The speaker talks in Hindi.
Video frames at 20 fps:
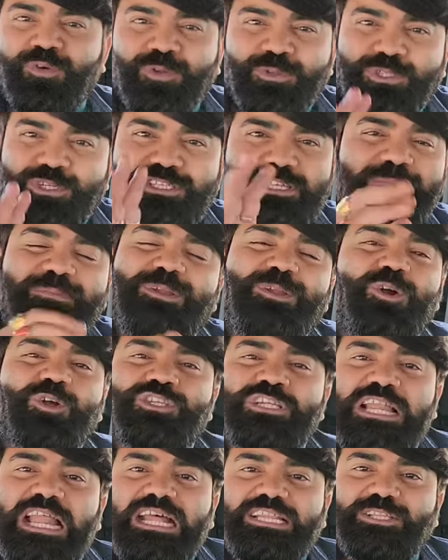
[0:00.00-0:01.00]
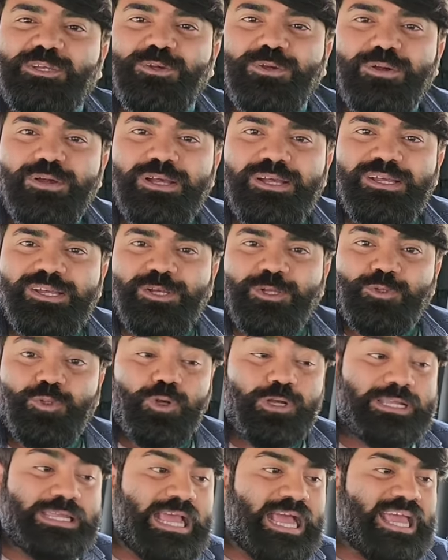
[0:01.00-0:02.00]
फोन तो सभी लोग चलाते हो
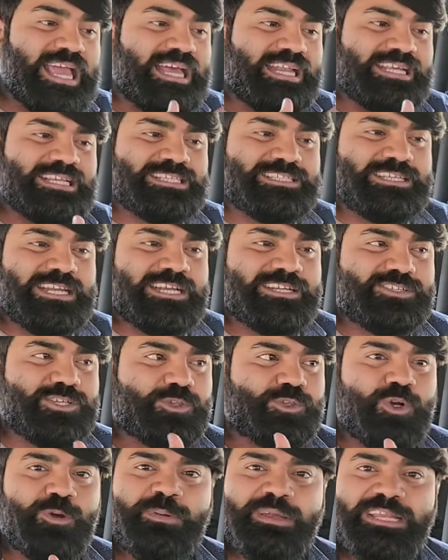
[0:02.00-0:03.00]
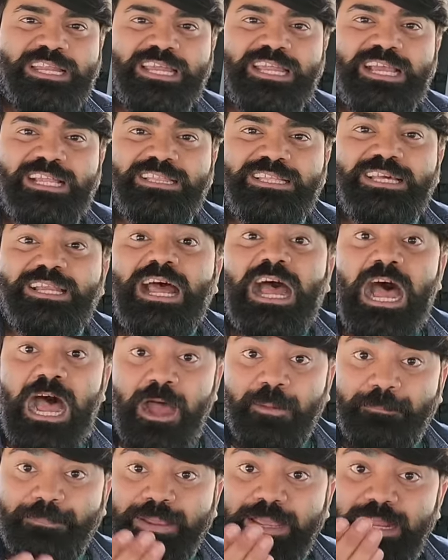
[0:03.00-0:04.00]
तो क्या यार इस डेढ़ से दो महीने के अंदर
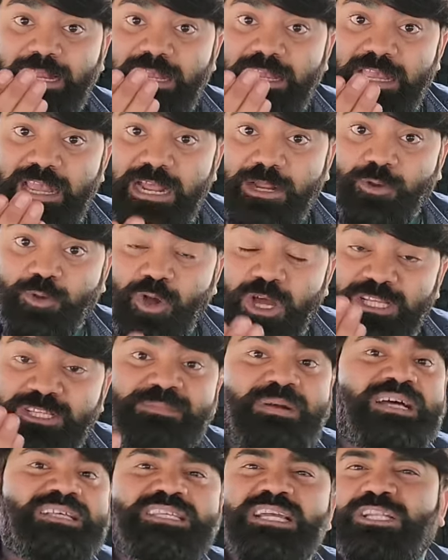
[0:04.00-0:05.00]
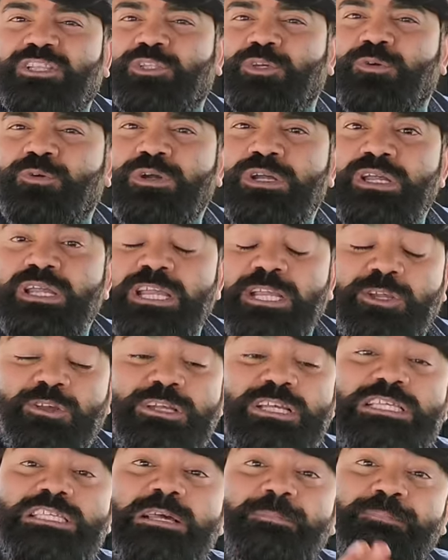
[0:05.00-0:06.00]
आप भी लक को आजमा सकते हो
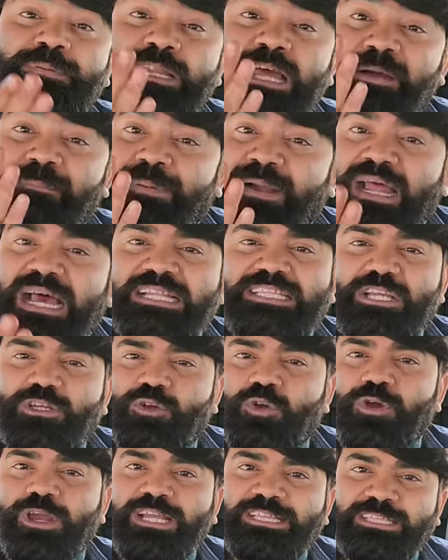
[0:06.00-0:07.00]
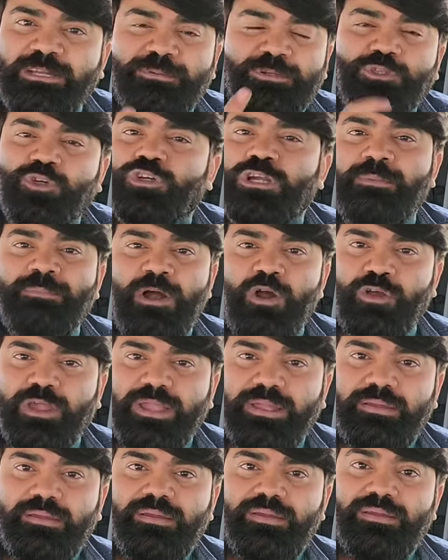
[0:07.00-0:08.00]
क्योंकि सपना बड़ा देखोगे तभी तो
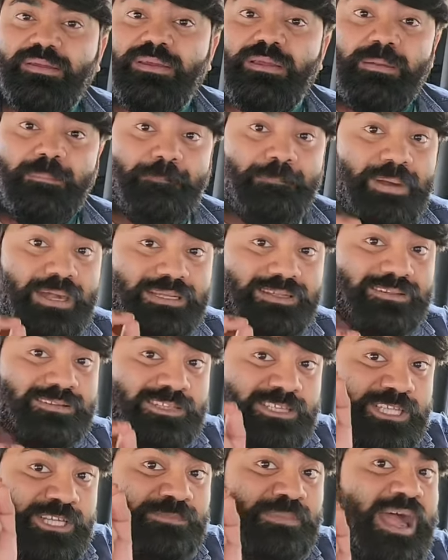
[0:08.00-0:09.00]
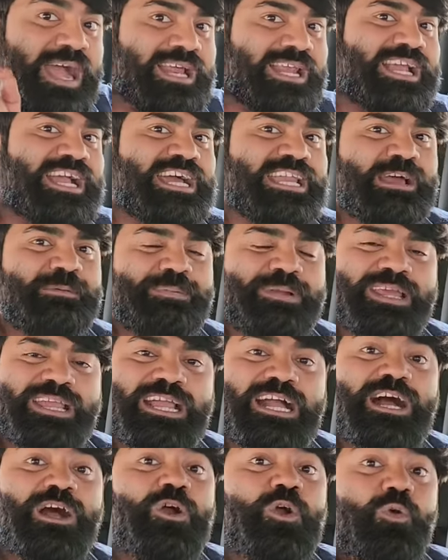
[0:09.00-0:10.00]
कमाओगे बट दिमाग लगाना
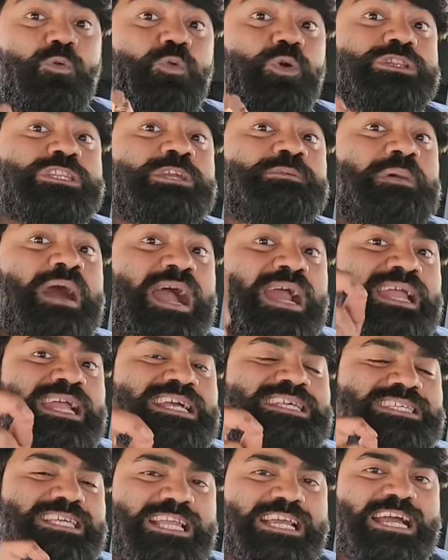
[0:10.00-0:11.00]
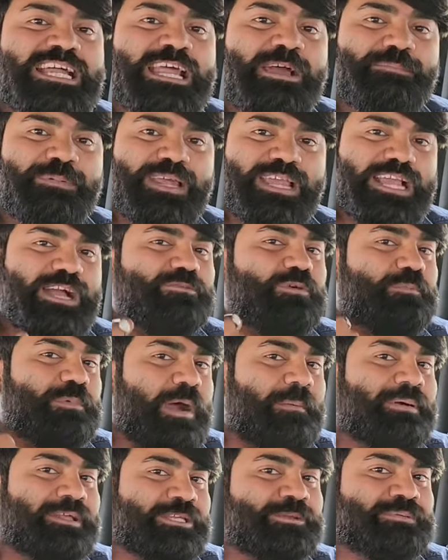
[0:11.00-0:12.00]
पड़ेगा वो दिमाग कैसे लगाना पड़ेगा वो
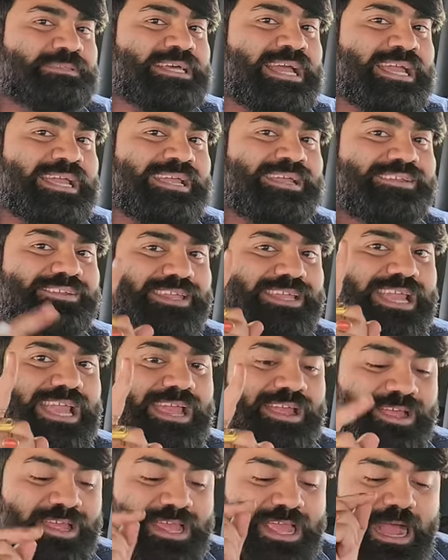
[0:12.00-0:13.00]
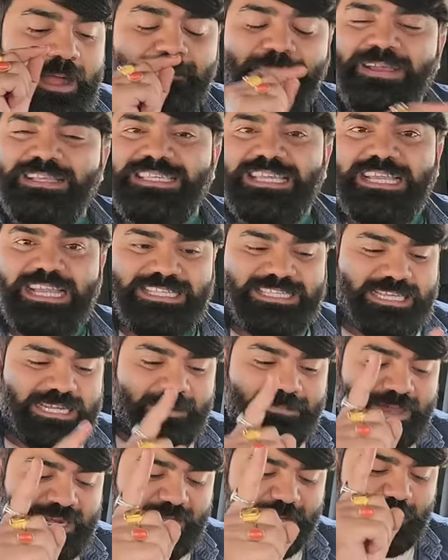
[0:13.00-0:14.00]
बाबा जी बताएंगे ठीक है अब पैसे कैसे
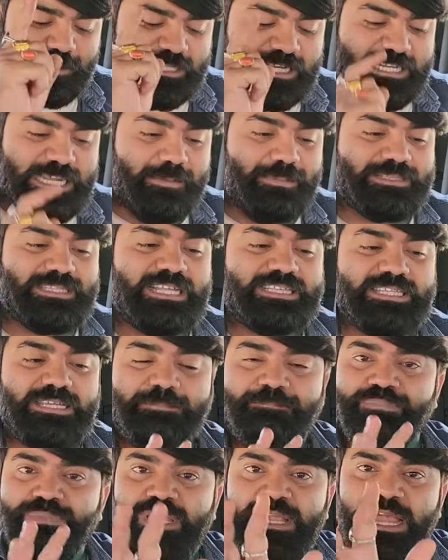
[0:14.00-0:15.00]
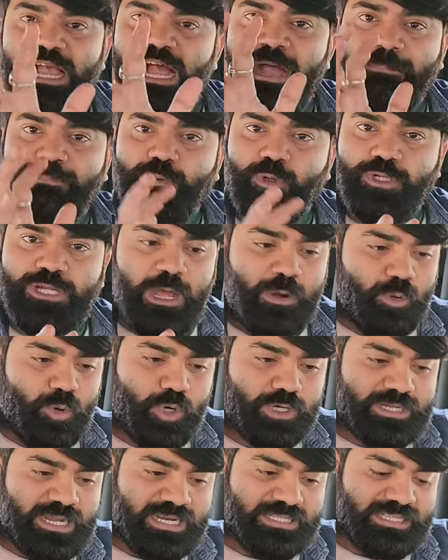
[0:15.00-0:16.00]
कमाना वो तरीका बताते हैं आपको
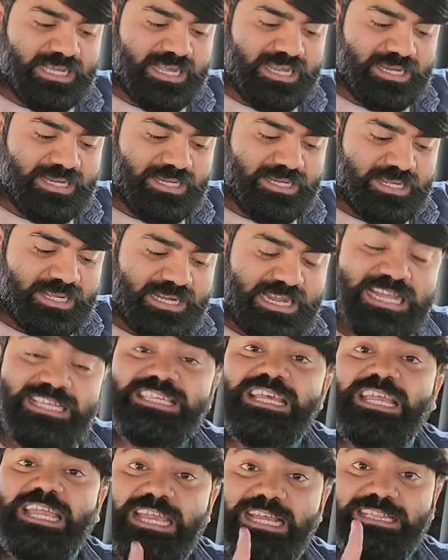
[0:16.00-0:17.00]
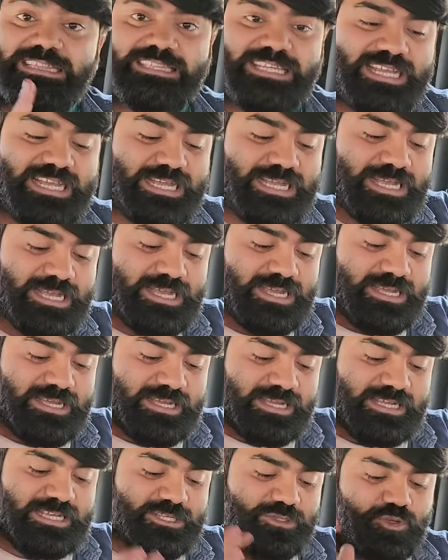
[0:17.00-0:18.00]
डाउनलोड करना है कैसे खेलते हैं
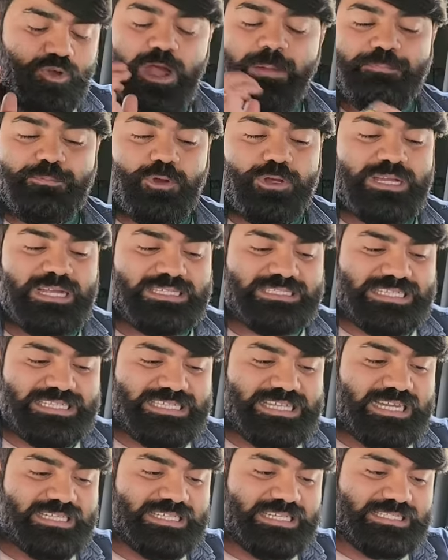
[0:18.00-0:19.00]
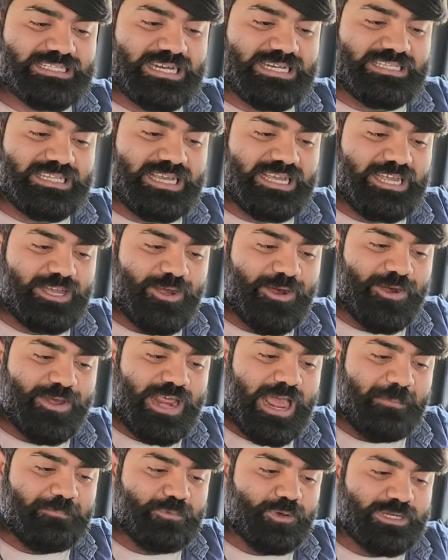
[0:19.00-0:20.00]
इसको आपको गेट स्टार्टेड करना है
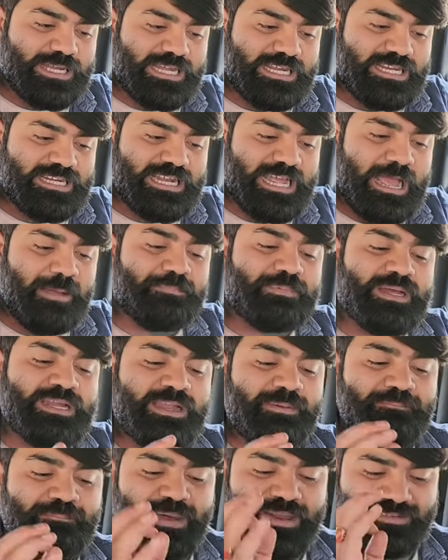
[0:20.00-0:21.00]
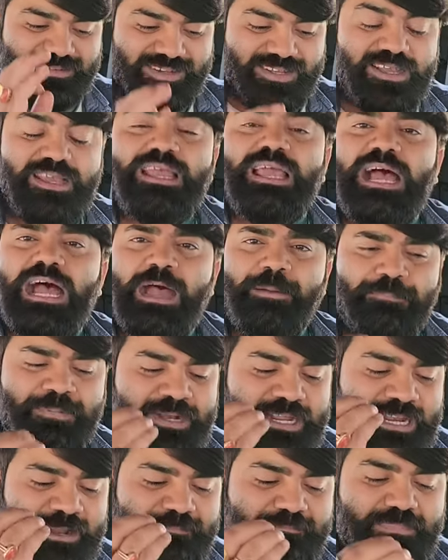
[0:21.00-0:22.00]
और आपको क्या करना है आपका नंबर
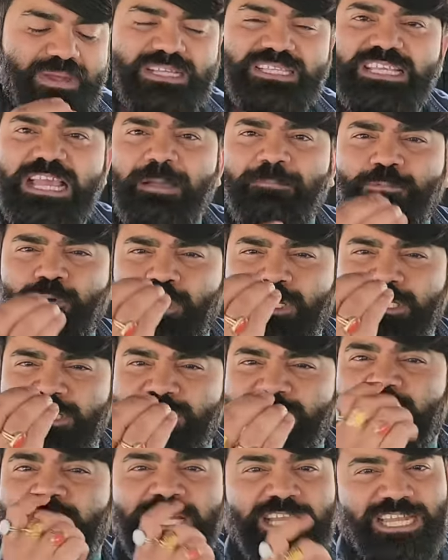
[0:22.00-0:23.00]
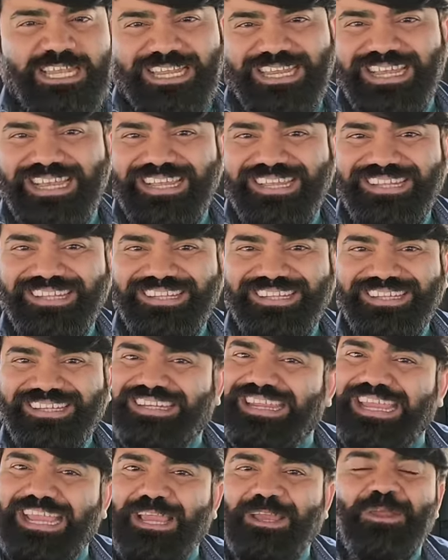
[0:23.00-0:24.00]
अपने नंबर से आपको रजिस्टर कर लेना है
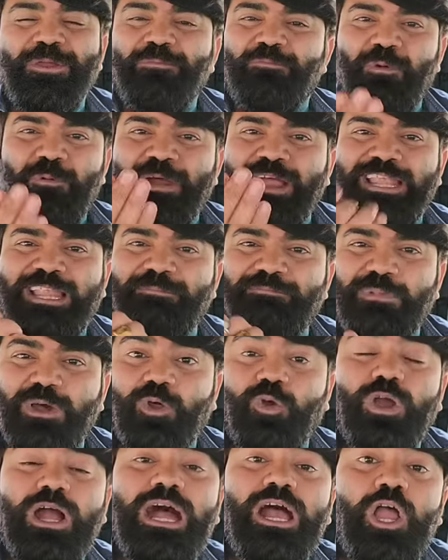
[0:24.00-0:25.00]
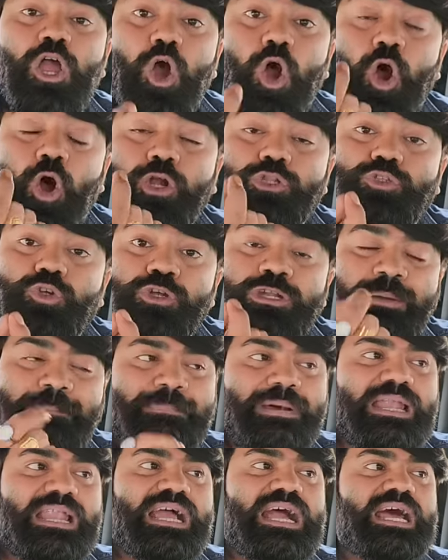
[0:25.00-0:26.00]
ठीक है मोबाइल नंबर होगा और जो
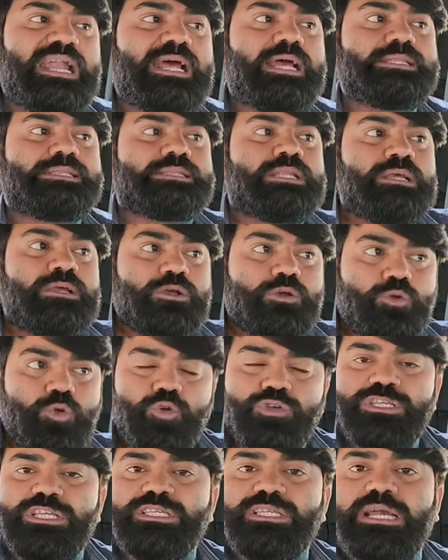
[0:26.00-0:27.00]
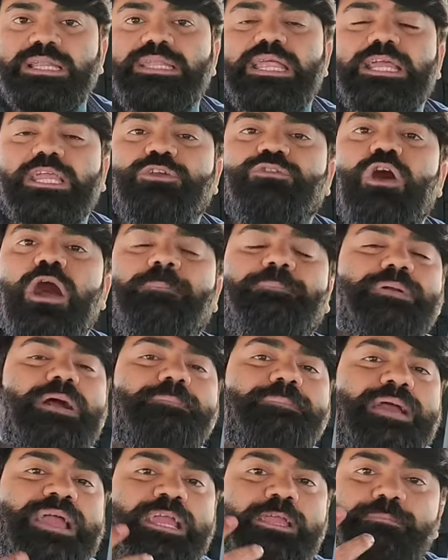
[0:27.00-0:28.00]
नंबर लगाना कोशिश करना कि वो
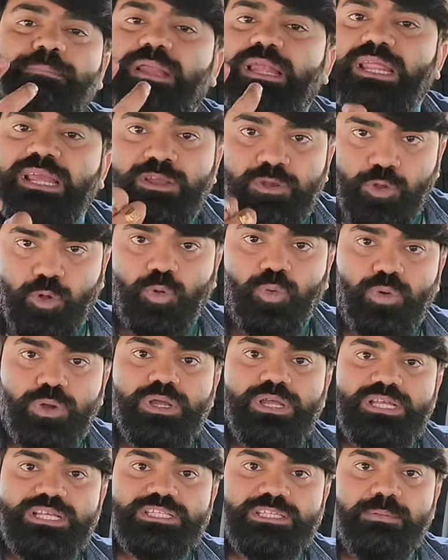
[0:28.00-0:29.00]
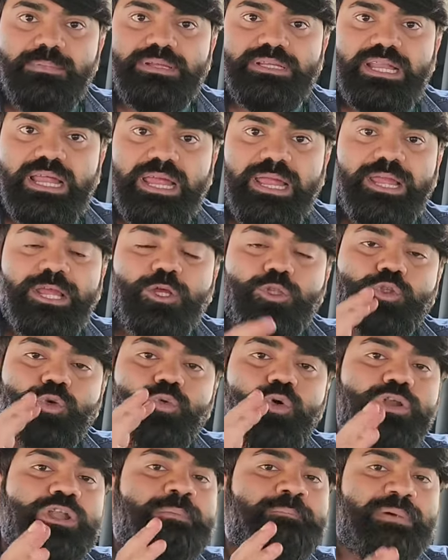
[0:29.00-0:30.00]
आपका बैंक में लिंक हो समझ रहे
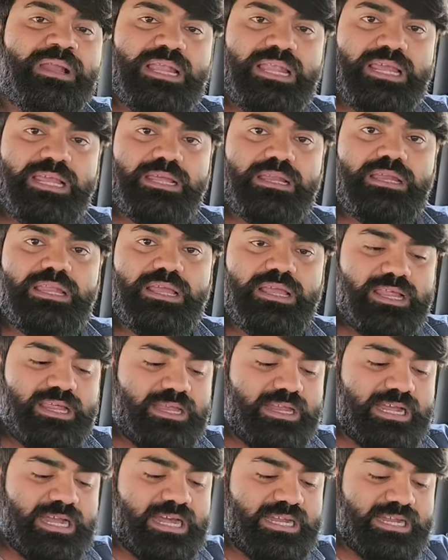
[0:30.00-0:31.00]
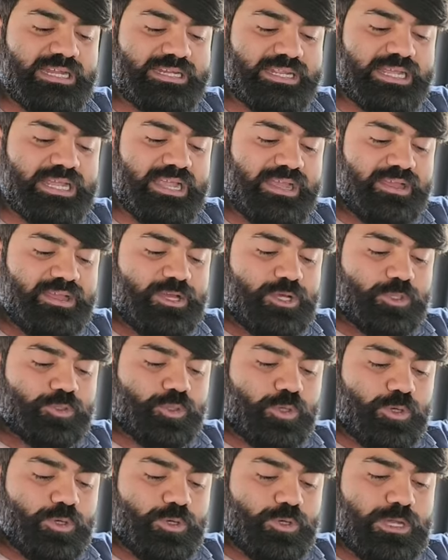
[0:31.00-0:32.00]
तो वो नंबर लिंक लगाना ठीक है
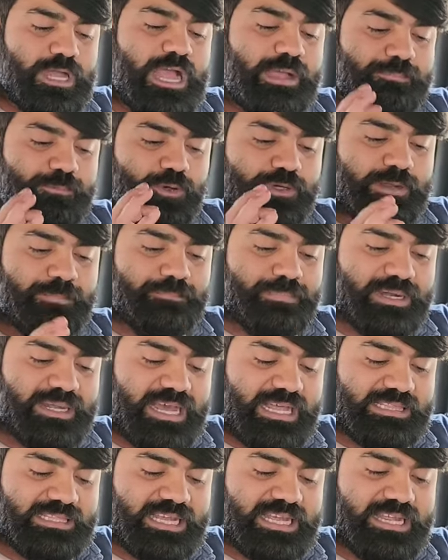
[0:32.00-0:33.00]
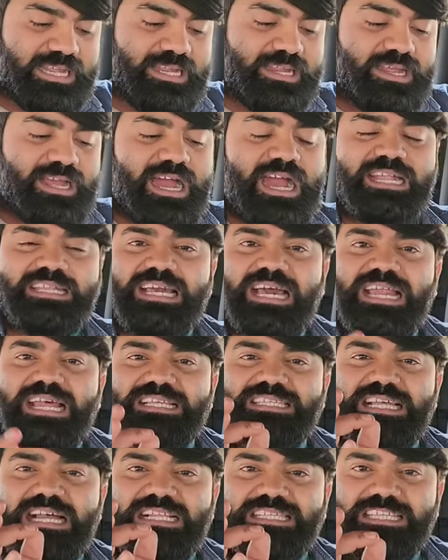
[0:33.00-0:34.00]
तो आपको नंबर डालना है
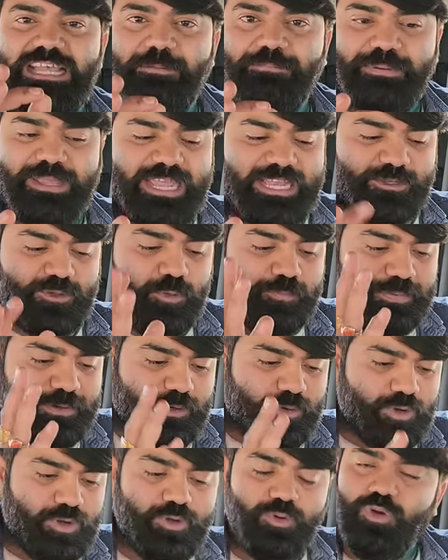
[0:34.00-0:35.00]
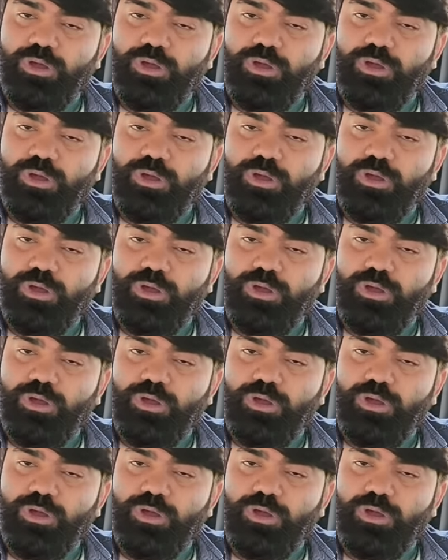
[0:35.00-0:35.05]
18 साल से आपकी एज ओपन